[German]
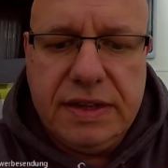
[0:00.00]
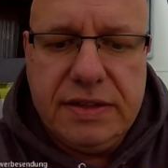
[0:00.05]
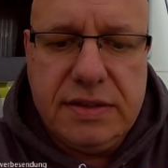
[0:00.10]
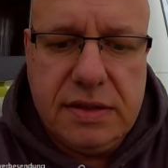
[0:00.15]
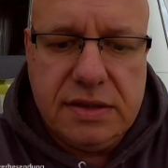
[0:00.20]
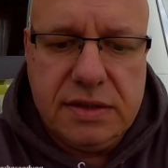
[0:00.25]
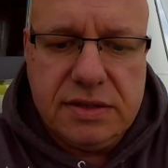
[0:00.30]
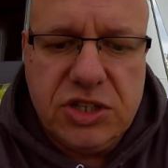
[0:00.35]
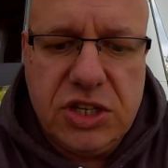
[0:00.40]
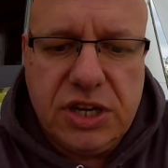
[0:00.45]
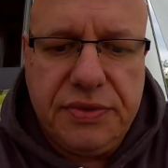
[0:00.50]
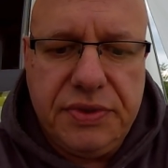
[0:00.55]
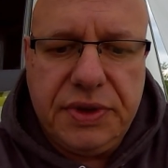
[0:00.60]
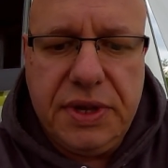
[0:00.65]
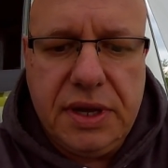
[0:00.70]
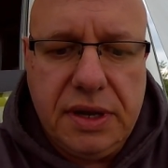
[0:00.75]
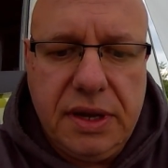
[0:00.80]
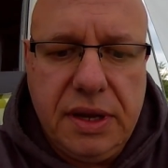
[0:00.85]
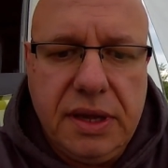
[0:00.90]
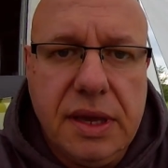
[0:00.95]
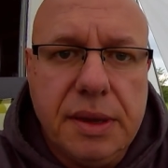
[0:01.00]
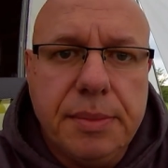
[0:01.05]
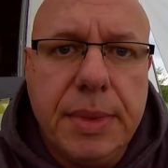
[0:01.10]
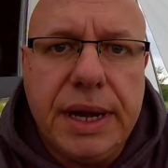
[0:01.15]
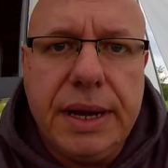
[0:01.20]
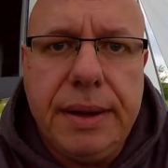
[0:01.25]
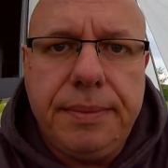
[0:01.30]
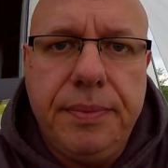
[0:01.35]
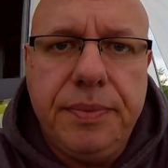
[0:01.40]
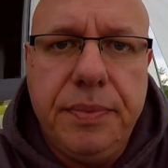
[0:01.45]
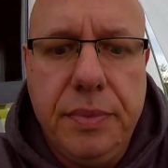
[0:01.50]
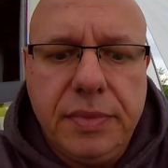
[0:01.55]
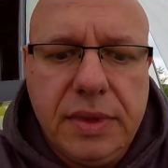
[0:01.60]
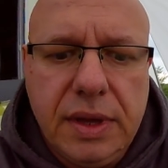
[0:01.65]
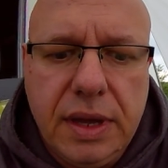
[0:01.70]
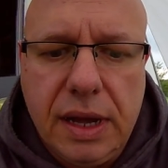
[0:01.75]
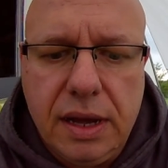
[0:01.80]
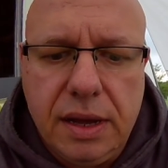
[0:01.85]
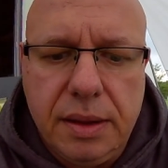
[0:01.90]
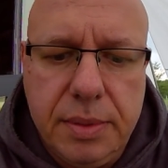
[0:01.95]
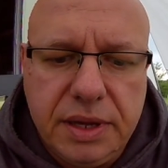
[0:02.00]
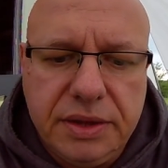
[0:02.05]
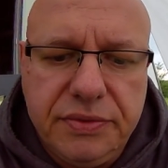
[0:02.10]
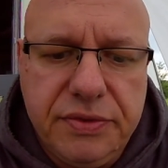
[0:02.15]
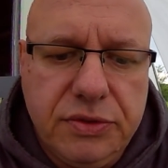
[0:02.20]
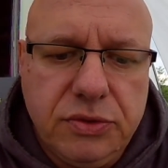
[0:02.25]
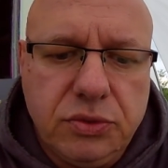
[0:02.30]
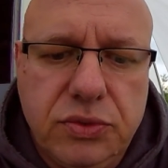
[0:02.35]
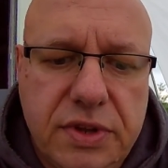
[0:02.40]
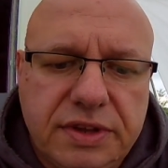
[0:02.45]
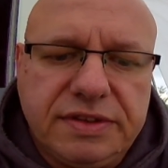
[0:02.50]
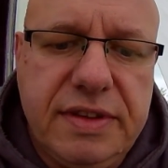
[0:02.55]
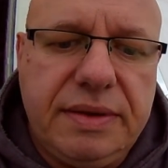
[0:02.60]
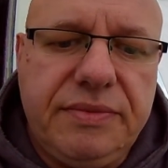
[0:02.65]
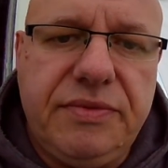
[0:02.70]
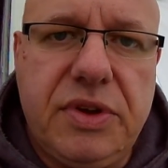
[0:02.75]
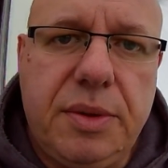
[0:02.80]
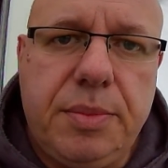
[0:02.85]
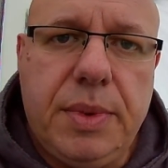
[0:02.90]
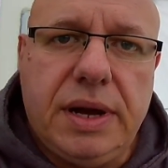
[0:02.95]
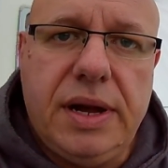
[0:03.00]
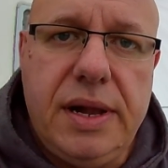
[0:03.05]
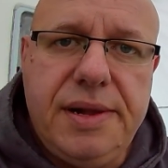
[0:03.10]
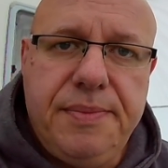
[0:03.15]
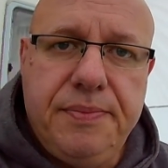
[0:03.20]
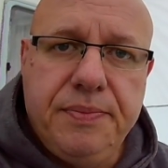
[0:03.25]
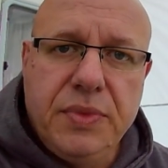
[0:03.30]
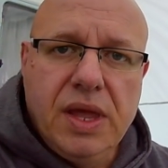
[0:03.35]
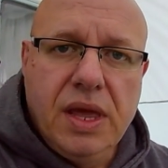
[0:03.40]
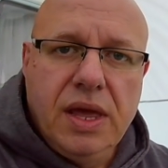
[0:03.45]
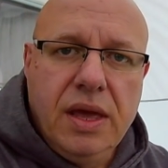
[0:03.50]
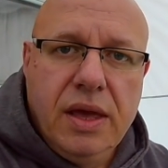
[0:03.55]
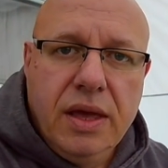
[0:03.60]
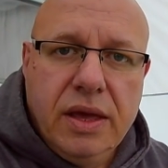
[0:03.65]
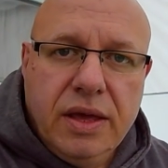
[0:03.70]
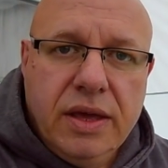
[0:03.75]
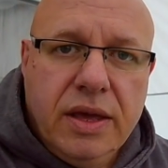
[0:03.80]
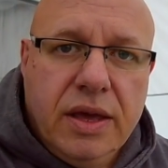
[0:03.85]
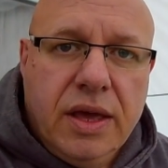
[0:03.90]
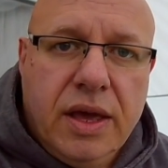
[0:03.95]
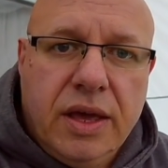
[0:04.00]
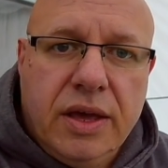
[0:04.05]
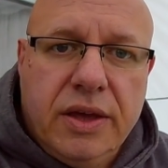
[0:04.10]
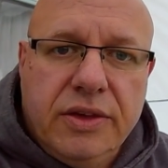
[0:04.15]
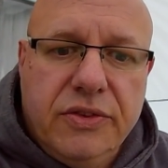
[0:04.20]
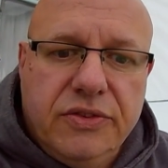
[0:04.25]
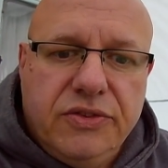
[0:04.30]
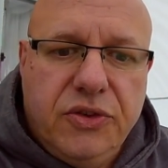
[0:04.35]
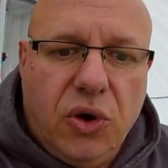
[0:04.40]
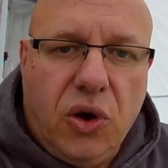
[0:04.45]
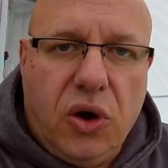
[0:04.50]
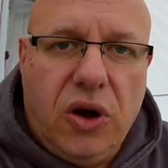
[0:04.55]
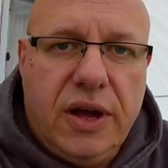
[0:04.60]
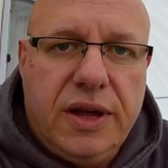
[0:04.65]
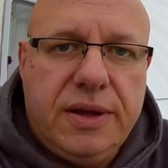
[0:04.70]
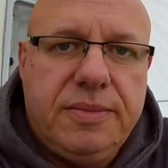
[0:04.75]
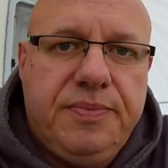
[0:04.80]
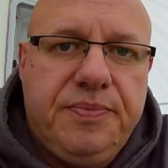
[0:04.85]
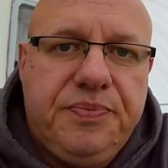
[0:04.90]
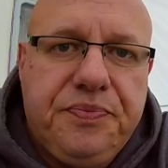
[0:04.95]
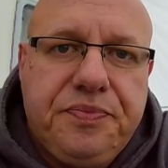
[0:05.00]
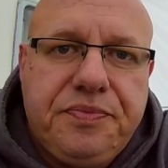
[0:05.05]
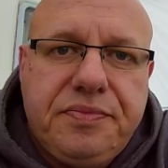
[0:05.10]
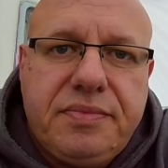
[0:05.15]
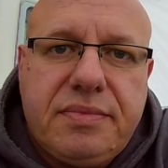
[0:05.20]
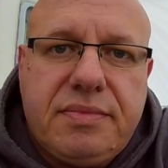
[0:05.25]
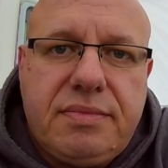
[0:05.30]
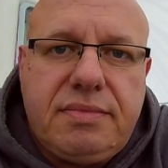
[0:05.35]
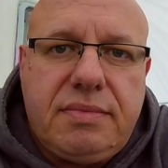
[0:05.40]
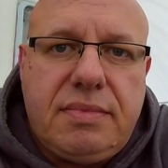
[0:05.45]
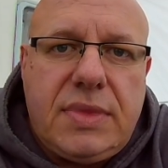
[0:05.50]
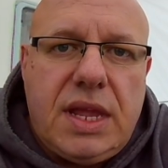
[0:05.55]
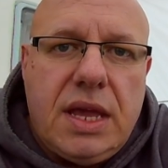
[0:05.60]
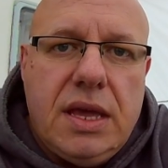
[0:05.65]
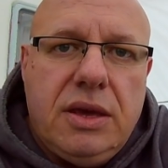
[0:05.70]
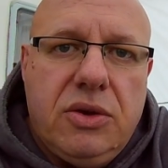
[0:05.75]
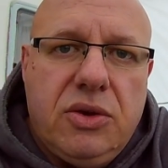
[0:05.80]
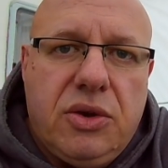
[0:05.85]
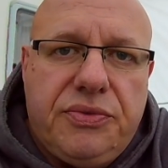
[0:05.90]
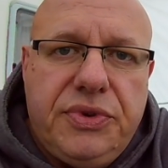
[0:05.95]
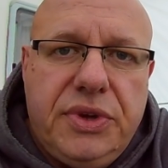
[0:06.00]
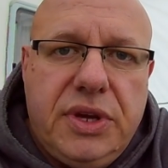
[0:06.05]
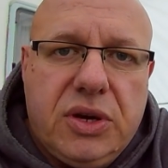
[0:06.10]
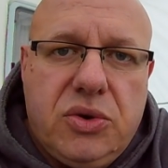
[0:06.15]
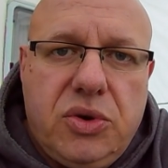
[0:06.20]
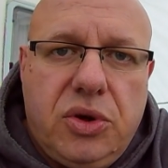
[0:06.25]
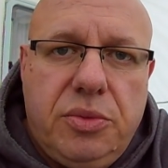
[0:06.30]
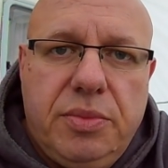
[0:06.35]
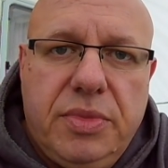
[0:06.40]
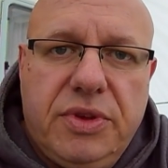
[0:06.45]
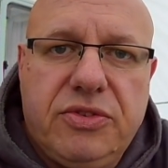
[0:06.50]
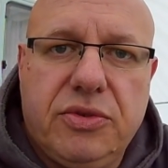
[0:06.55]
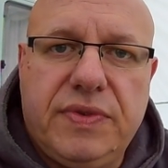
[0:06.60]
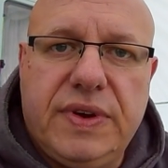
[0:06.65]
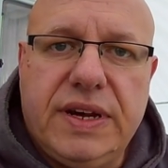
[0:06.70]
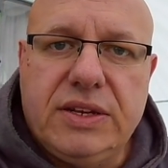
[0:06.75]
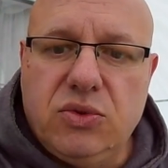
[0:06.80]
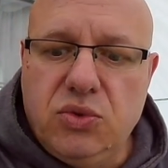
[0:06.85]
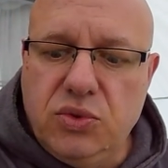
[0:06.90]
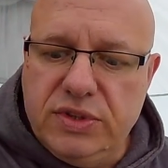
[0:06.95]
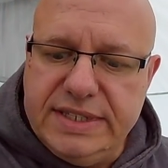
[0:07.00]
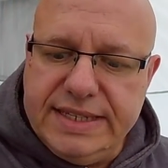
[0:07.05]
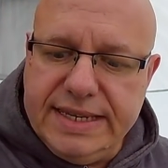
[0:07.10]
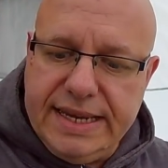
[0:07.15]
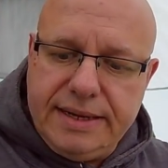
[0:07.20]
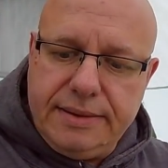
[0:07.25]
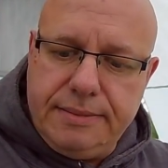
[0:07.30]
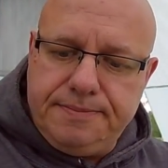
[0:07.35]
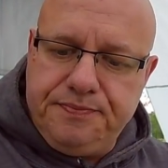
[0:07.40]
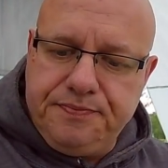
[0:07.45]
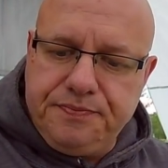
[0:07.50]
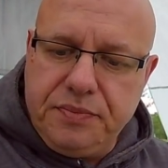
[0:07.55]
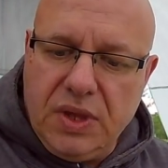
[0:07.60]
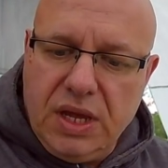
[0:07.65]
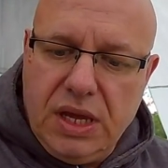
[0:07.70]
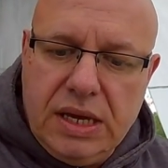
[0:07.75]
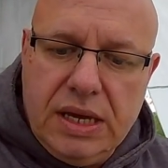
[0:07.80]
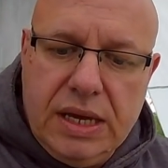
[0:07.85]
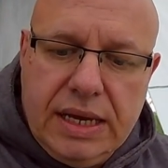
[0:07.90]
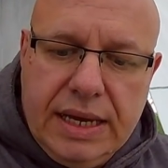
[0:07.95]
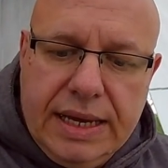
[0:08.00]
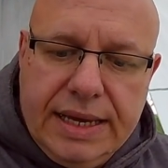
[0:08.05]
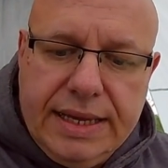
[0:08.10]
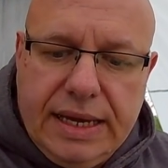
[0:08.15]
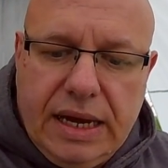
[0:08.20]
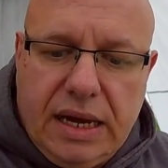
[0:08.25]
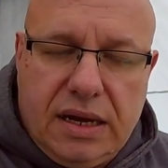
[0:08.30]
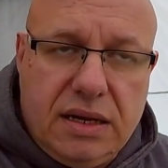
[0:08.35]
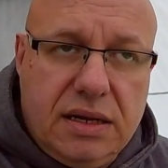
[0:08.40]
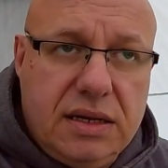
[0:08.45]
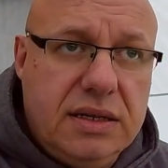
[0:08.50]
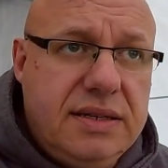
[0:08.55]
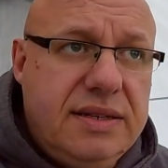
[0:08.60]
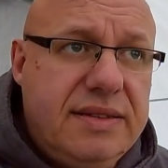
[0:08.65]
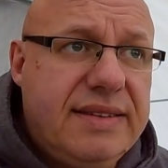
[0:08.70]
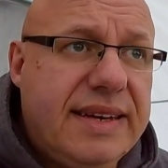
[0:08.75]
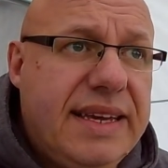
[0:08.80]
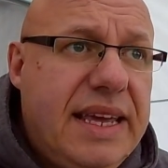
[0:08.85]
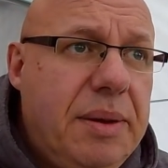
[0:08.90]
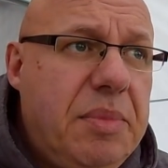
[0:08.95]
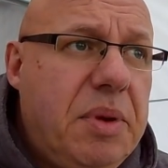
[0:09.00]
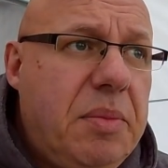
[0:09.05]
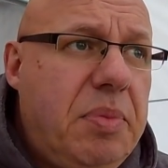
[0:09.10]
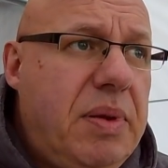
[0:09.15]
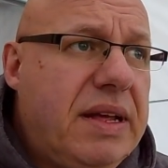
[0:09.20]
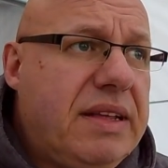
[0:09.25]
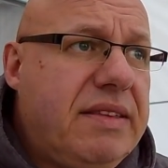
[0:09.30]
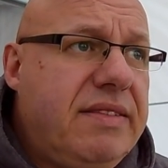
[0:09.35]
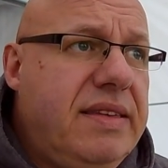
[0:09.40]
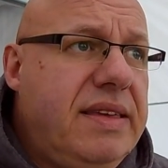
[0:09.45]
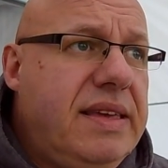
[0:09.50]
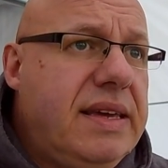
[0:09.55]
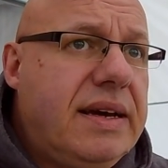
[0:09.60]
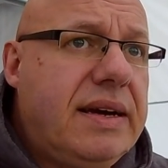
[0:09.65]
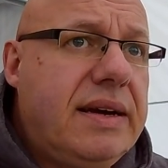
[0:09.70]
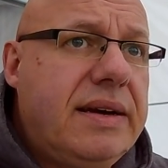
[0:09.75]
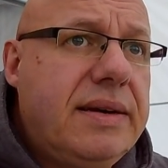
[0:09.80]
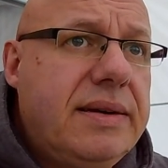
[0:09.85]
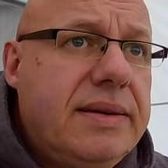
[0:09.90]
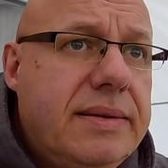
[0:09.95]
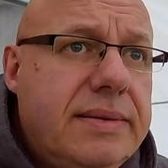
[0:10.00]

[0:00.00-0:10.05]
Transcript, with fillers: weiß, das schaffe ich ja nicht immer, aber ich versuche das einfach mal. So, ich hoffe, ihr könnt mich soweit gut sehen. Ja, dieser Campingplatz hier